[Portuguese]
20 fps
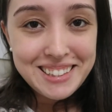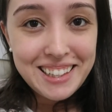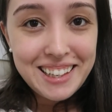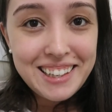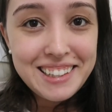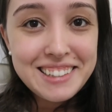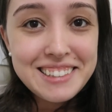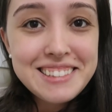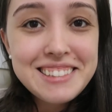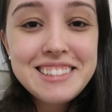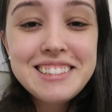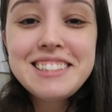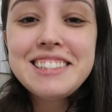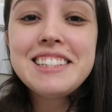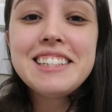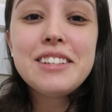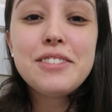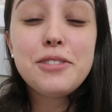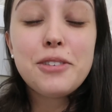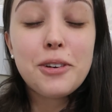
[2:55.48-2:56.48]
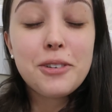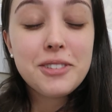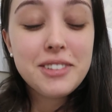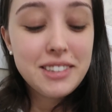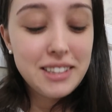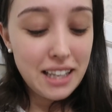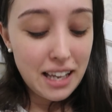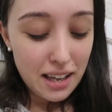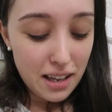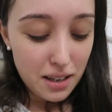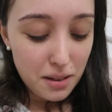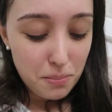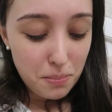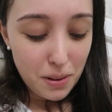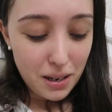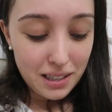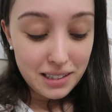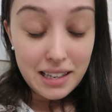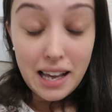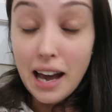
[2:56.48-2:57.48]
gente, voltei
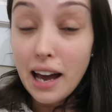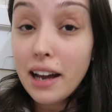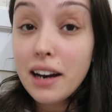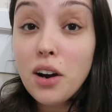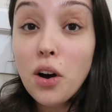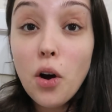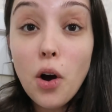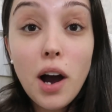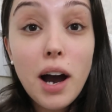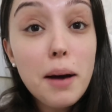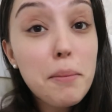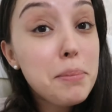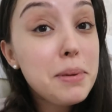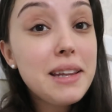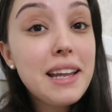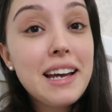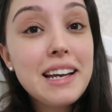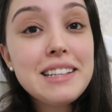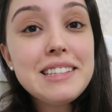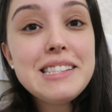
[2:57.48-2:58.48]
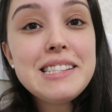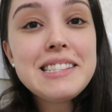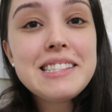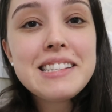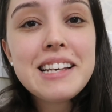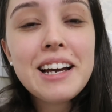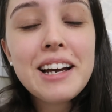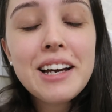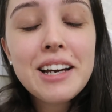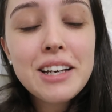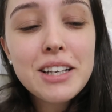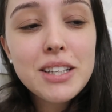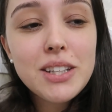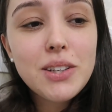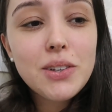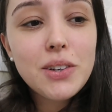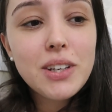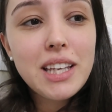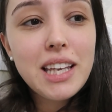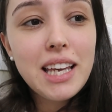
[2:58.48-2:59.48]
para dar updates
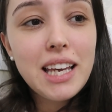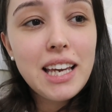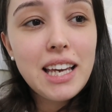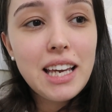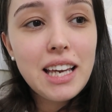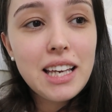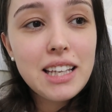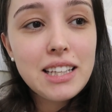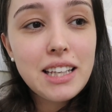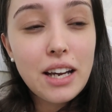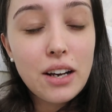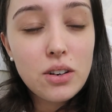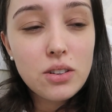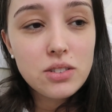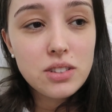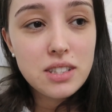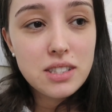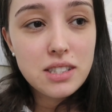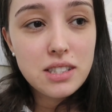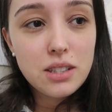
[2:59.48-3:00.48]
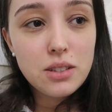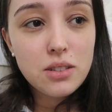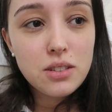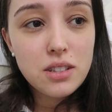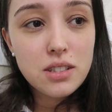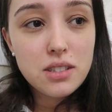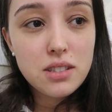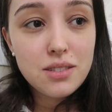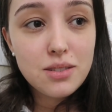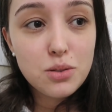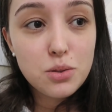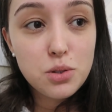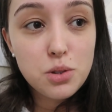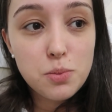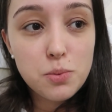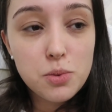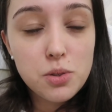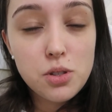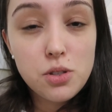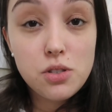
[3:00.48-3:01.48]
do que tem acontecido nesses
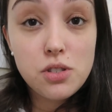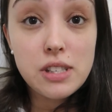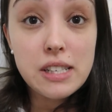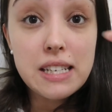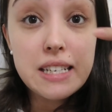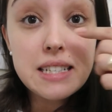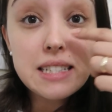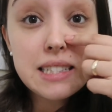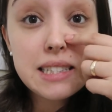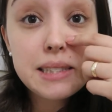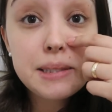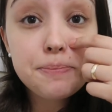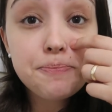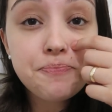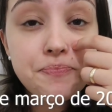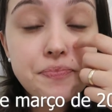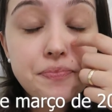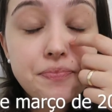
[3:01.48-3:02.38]
últimos dias.